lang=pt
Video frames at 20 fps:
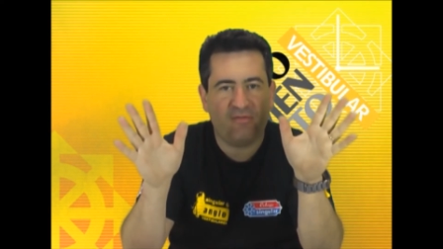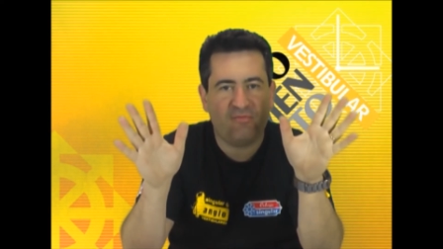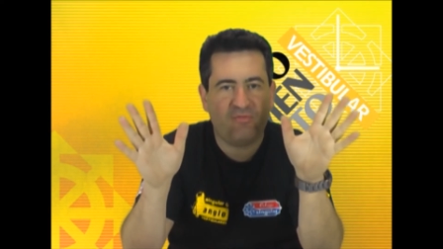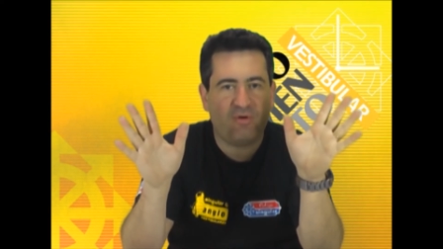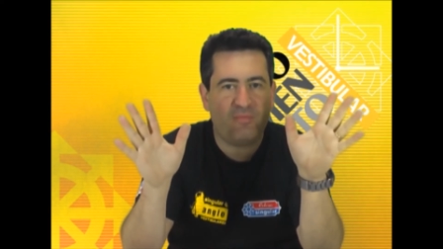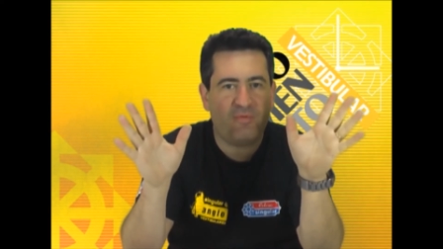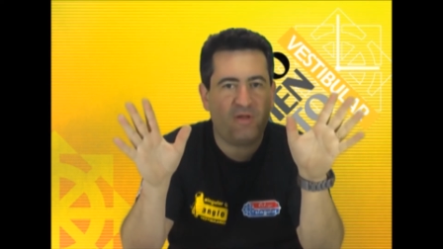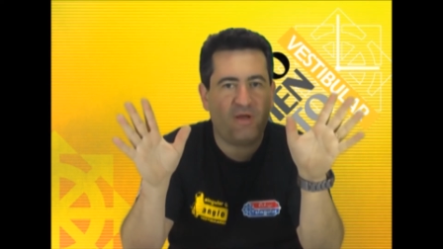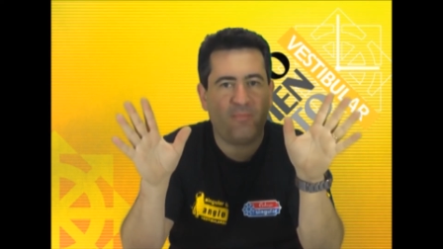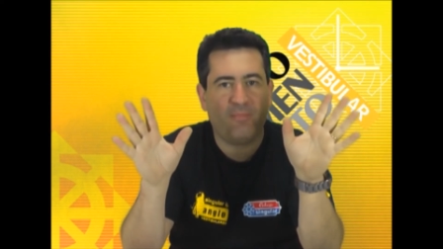eu
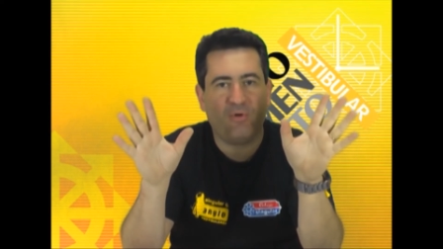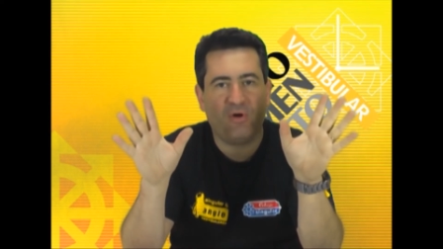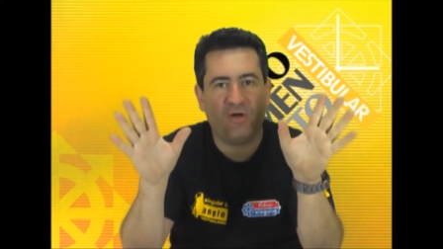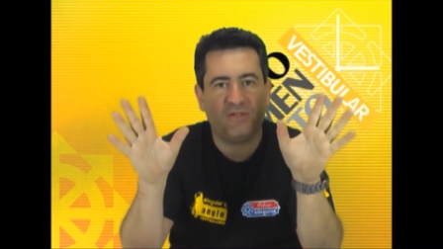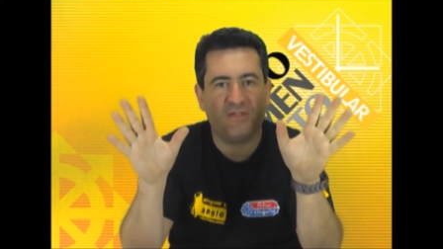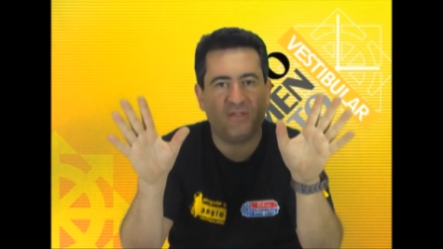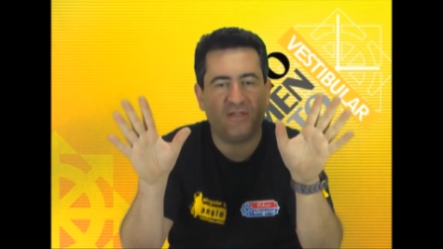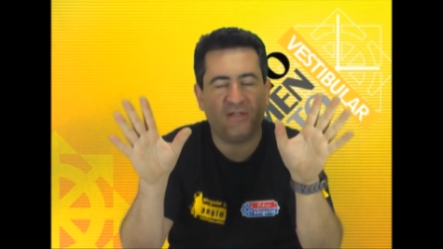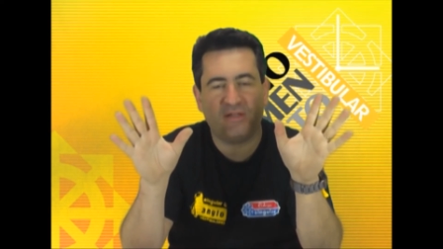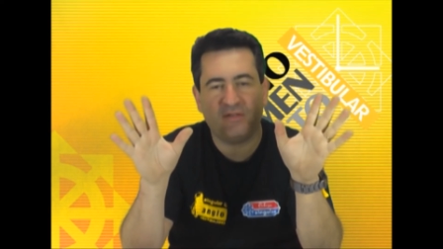vou abrir a
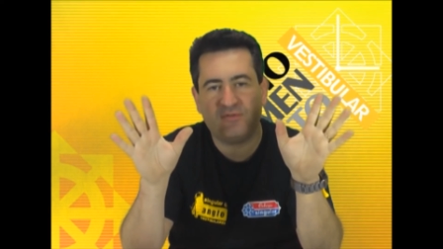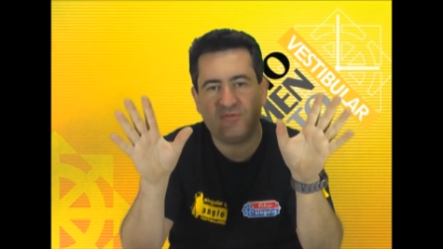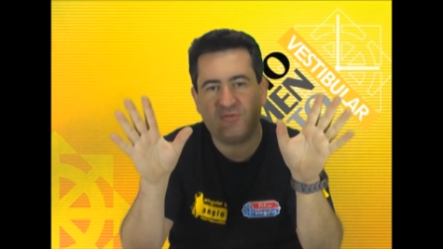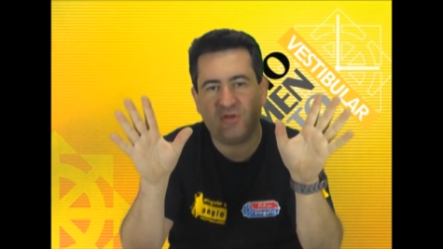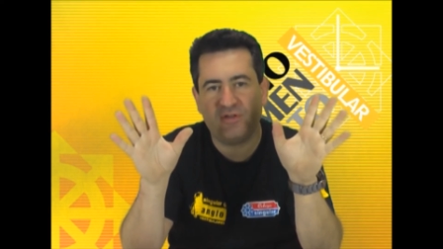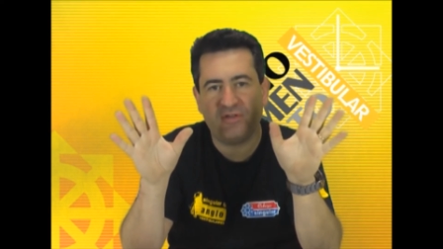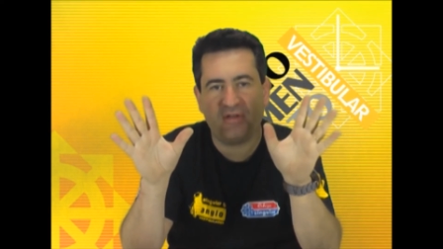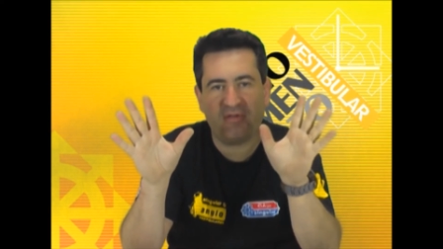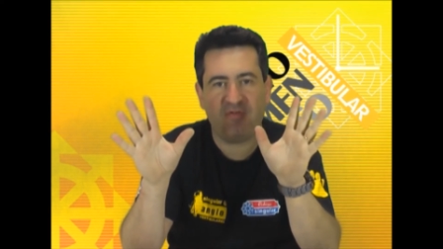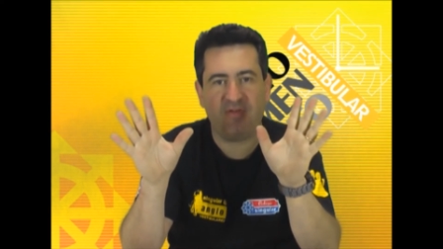porta
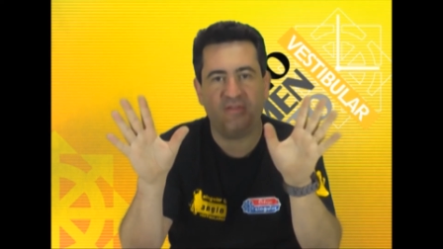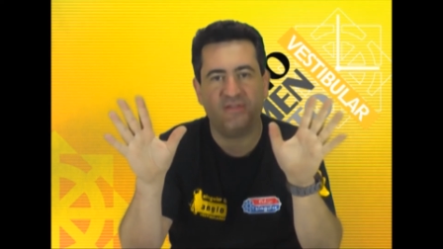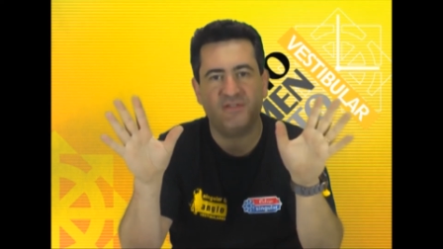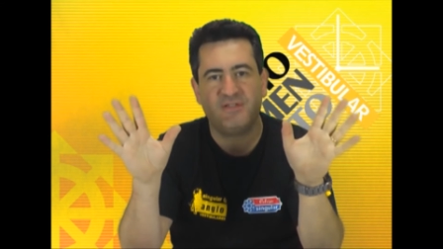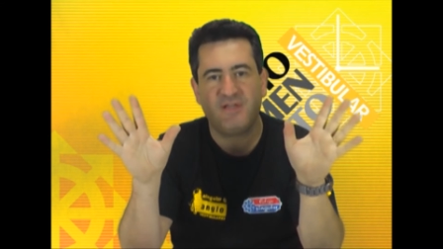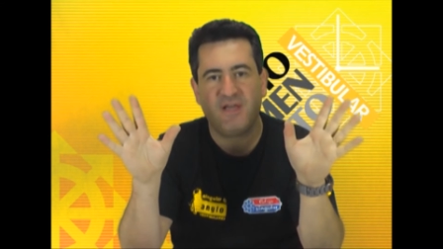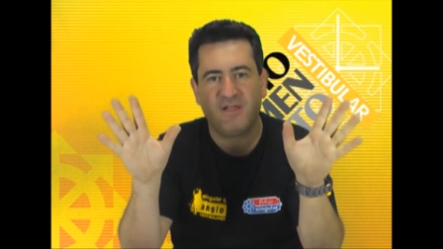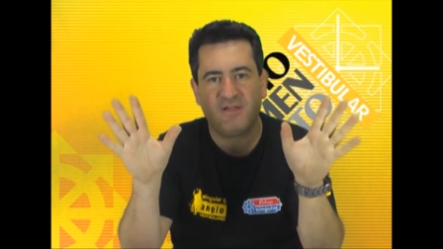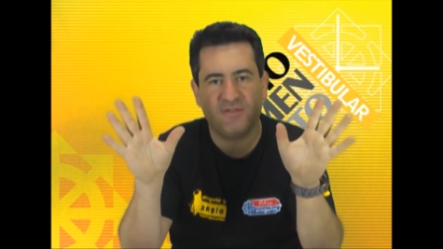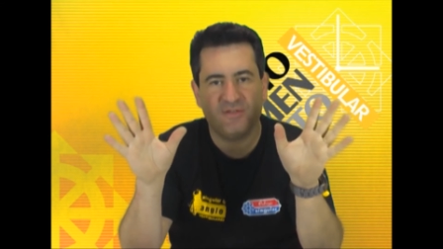só dia
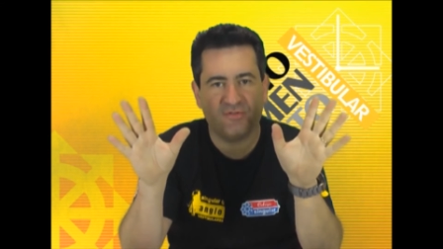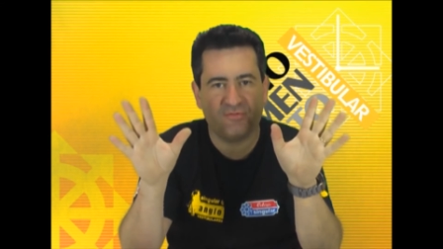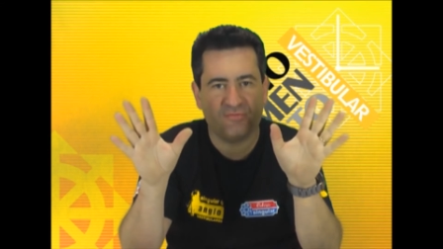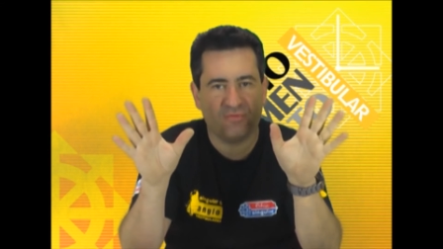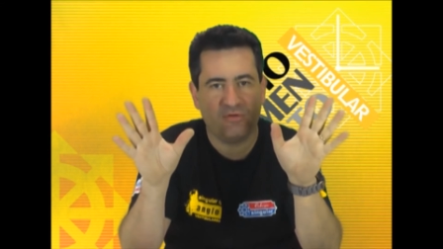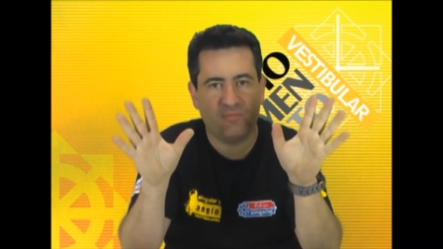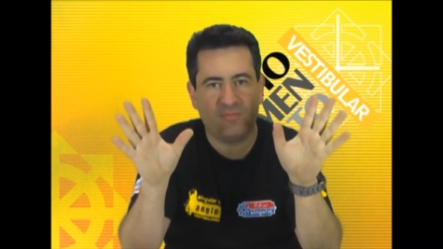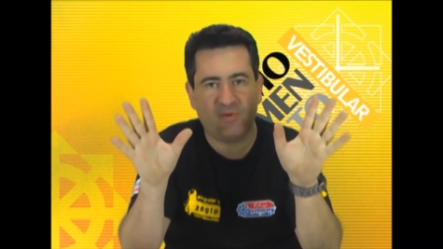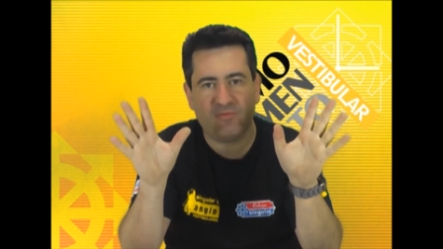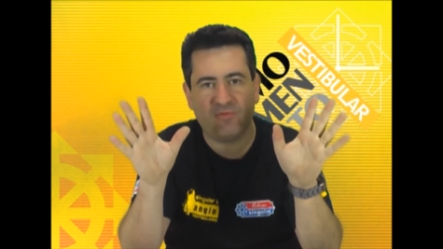27 de
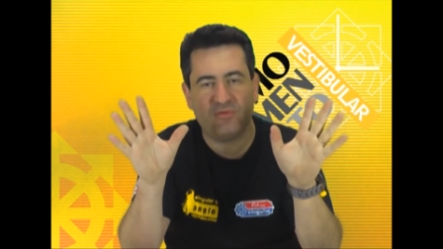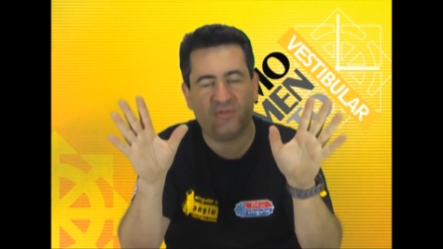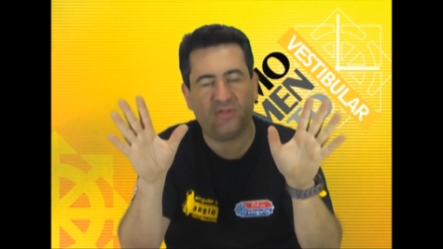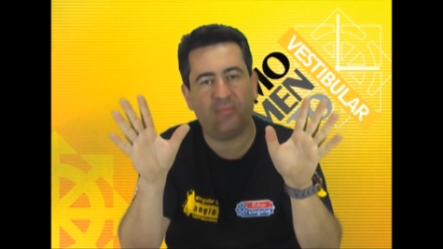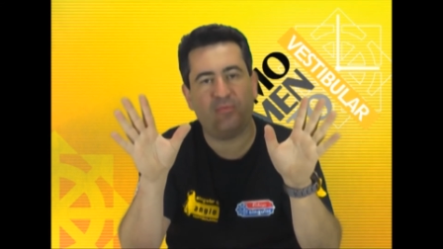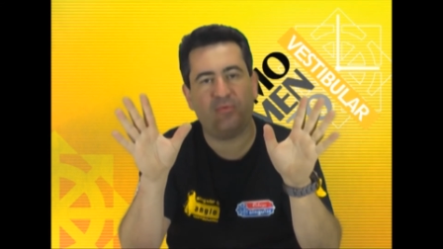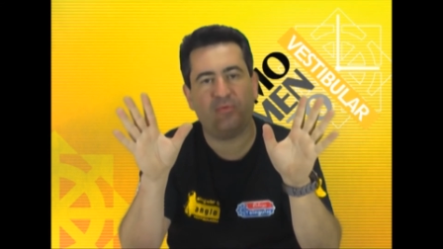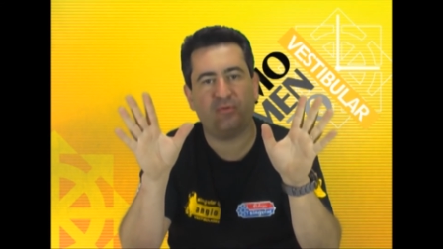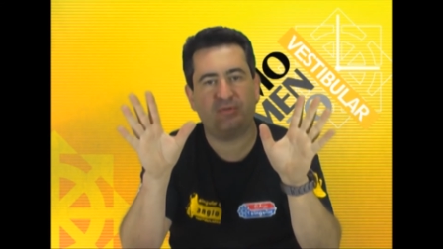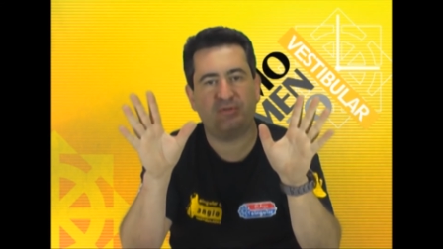julho para
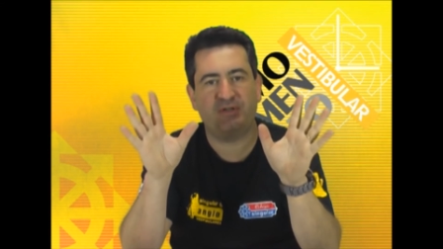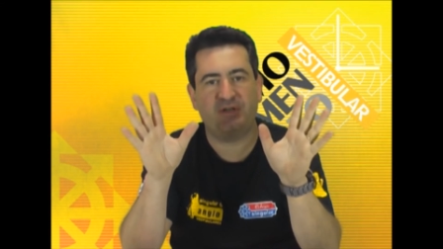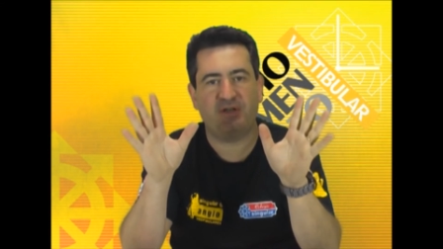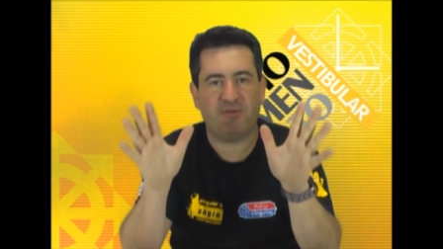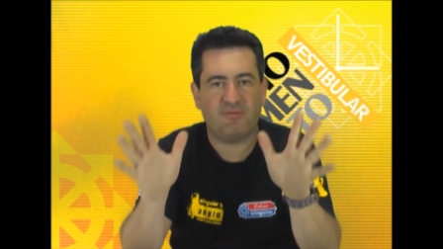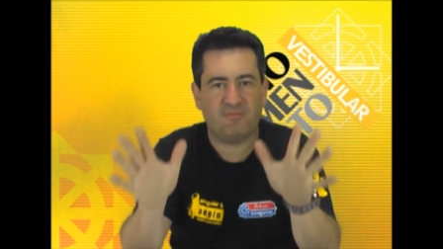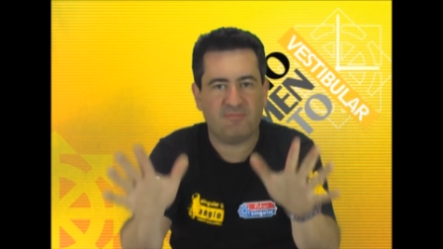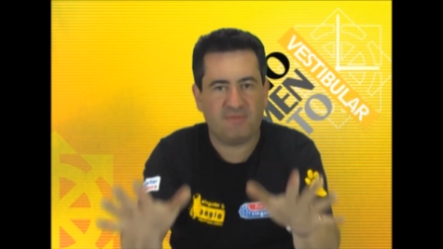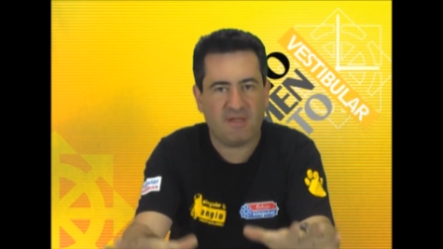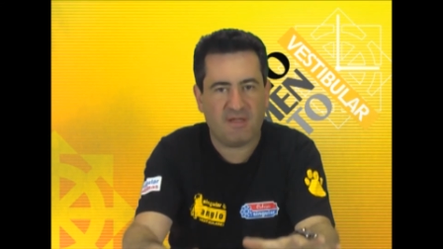voltar para o
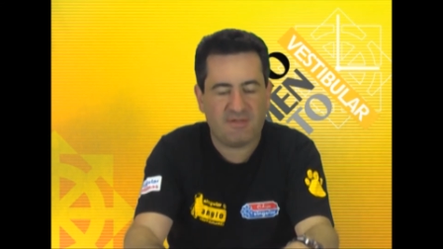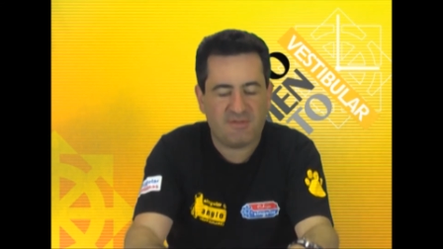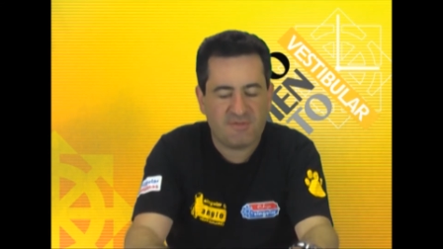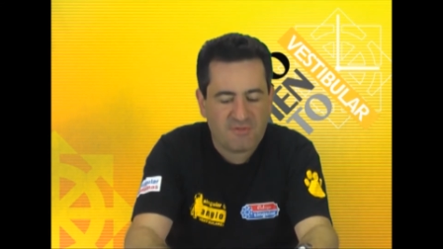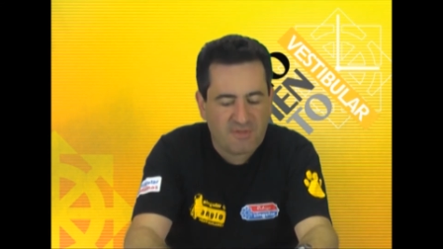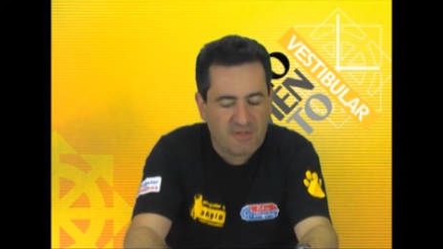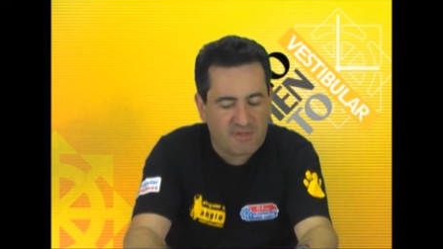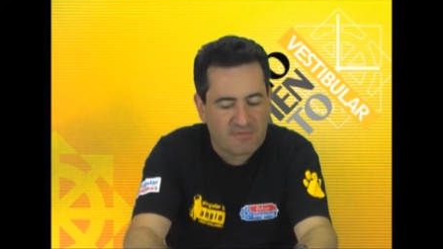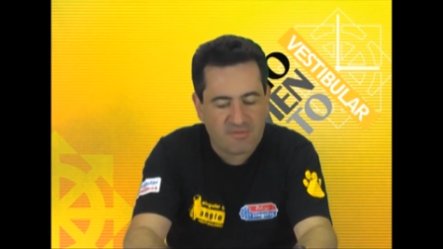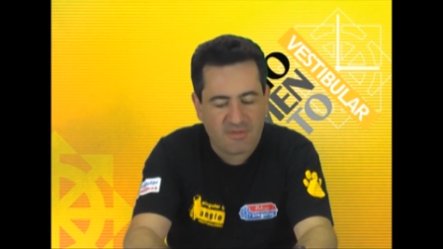cursinho, né?
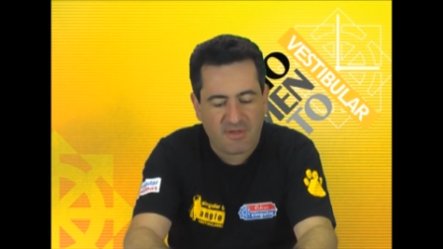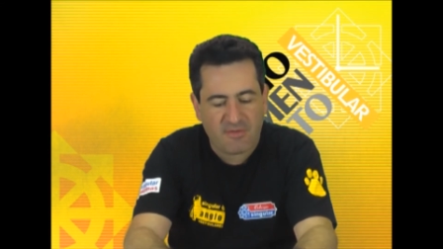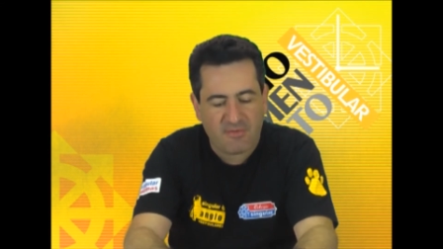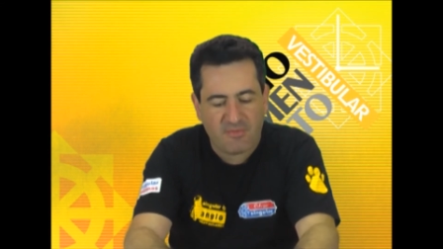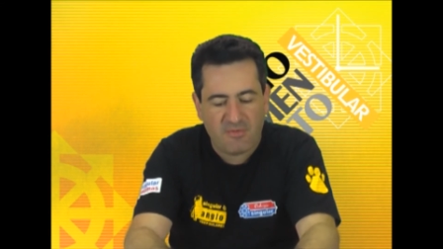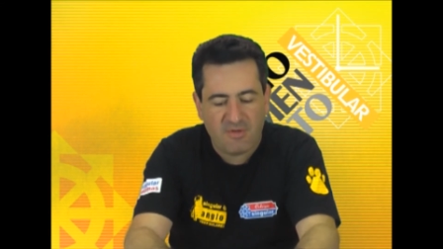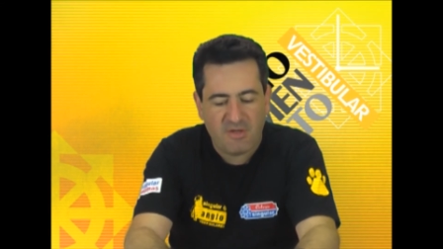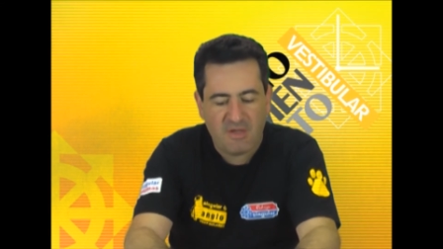de jeito nenhum.